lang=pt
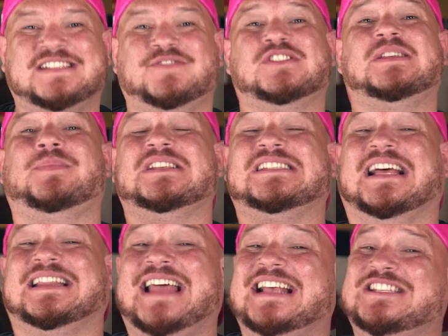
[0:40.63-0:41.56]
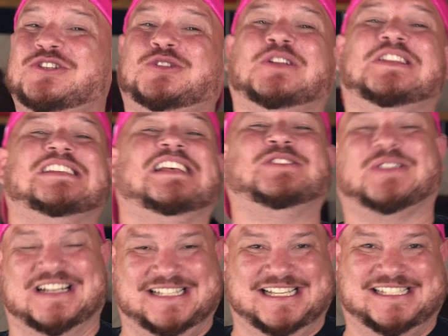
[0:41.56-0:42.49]
E se você precisar dessa de todas as
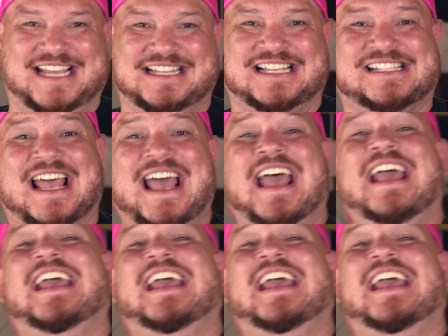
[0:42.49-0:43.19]
outras receitas,